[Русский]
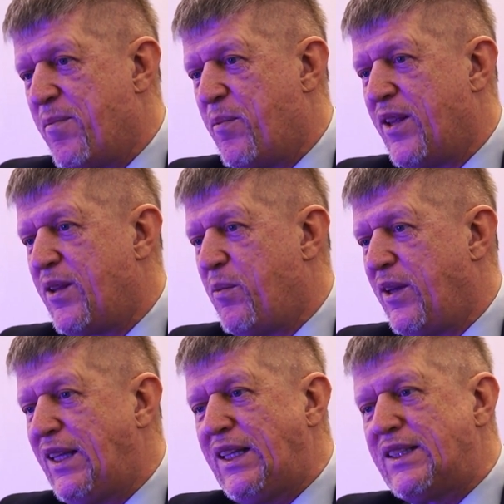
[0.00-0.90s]

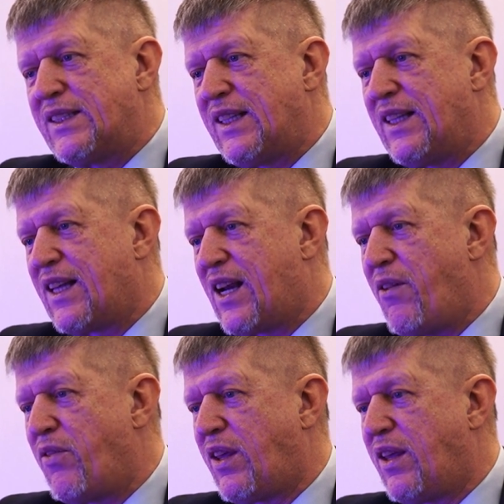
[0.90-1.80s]
Математически на
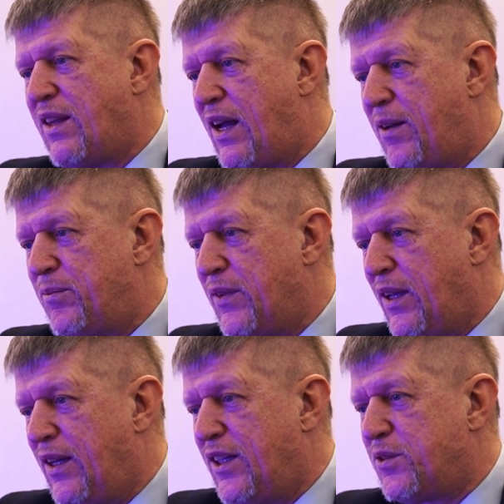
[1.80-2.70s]
графике – да.
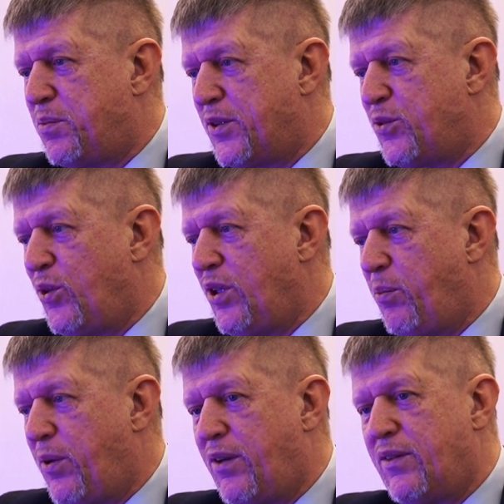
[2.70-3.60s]
Сплошной
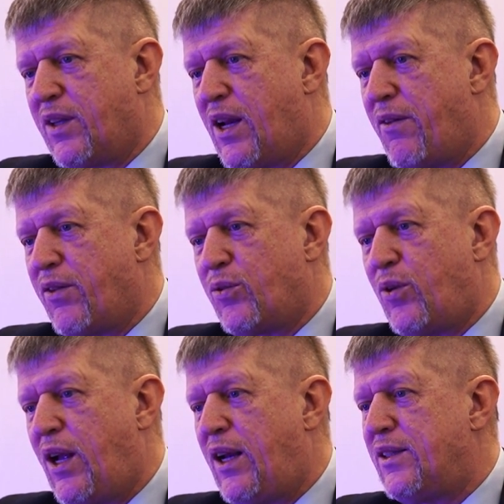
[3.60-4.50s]
непрерывный график, но
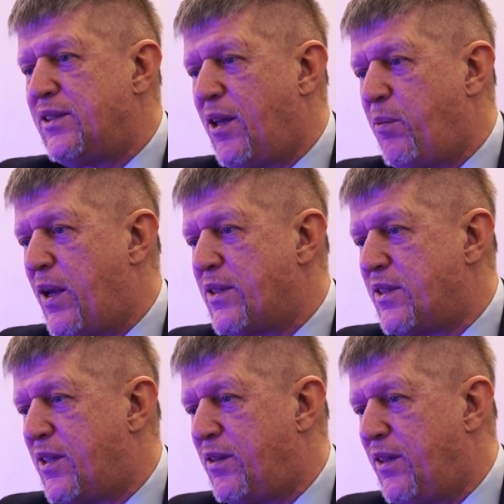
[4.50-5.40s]
реальность не
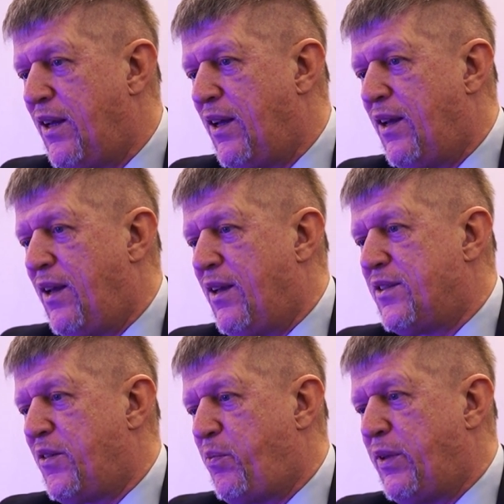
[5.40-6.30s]
обязана
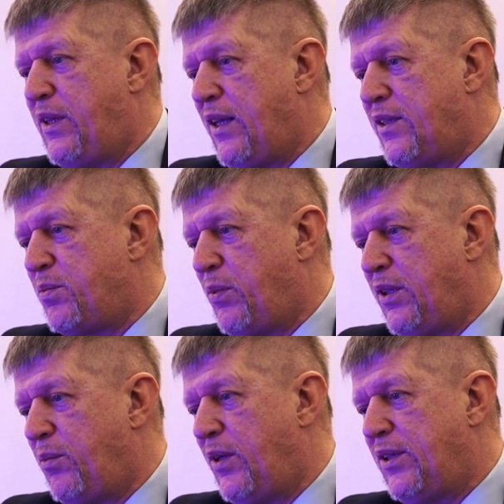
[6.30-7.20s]
совпадать с
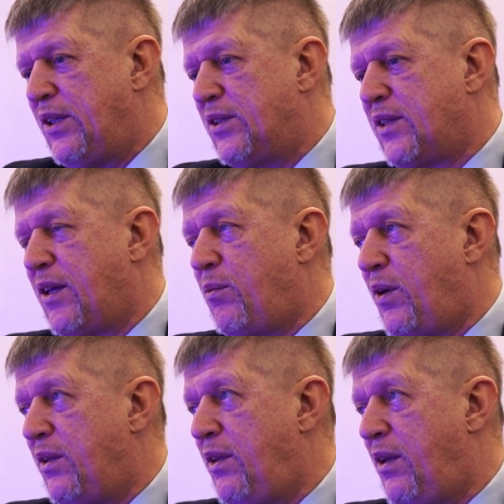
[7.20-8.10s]
математической
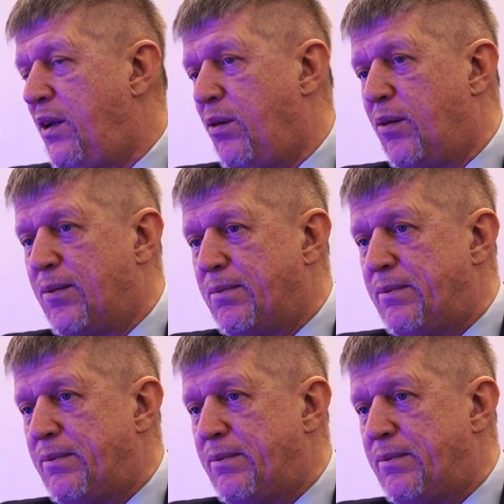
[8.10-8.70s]
моделью.